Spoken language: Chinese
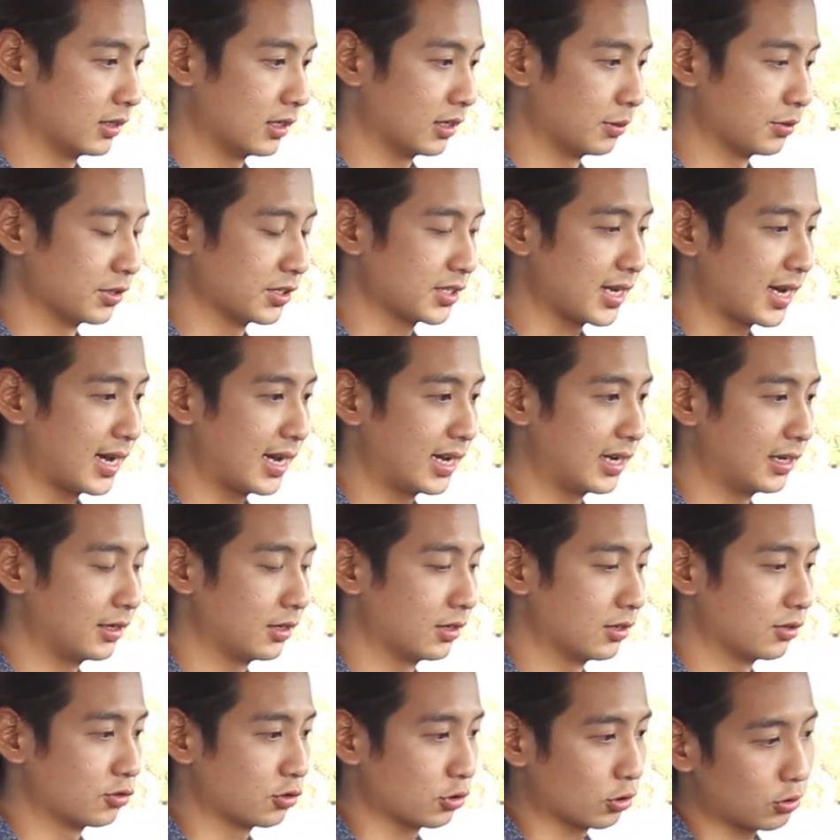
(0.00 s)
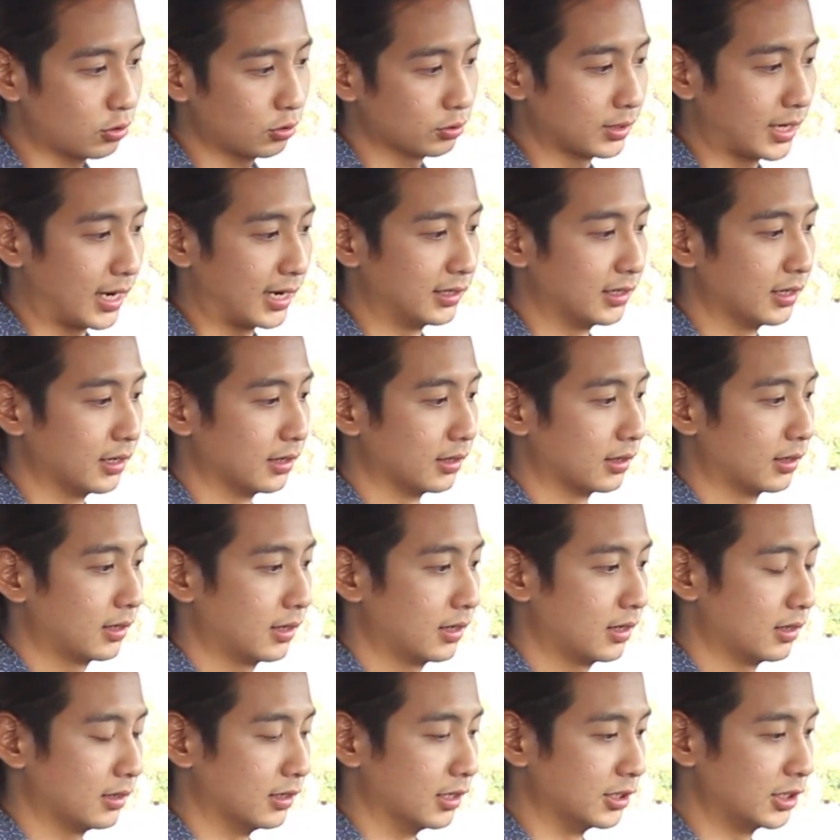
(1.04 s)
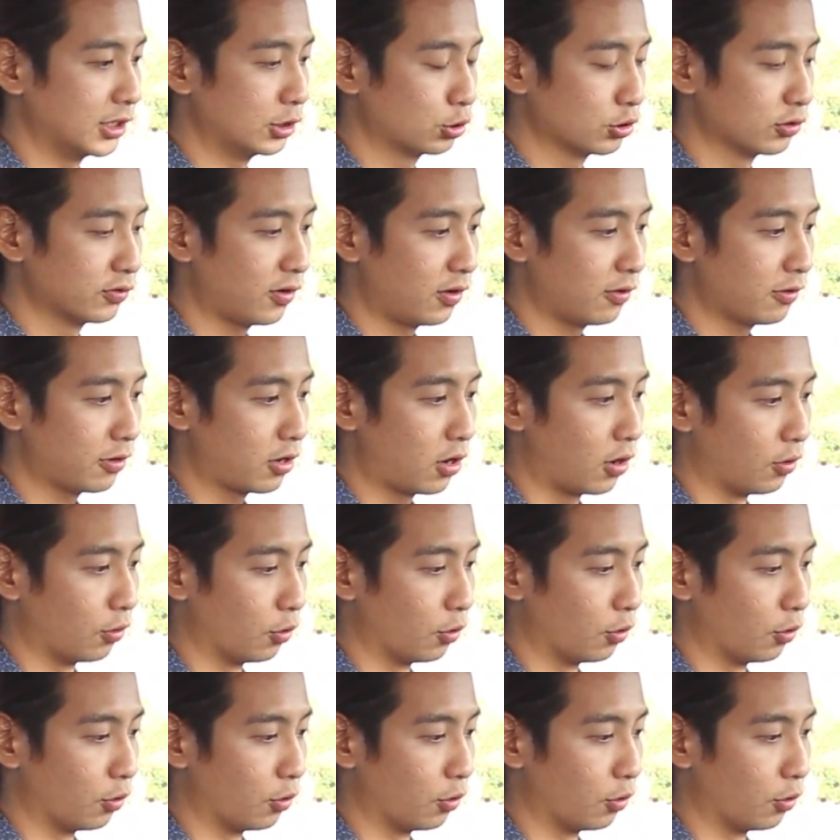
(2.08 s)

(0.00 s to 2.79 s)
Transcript: 那么在中控台的冷气出风口，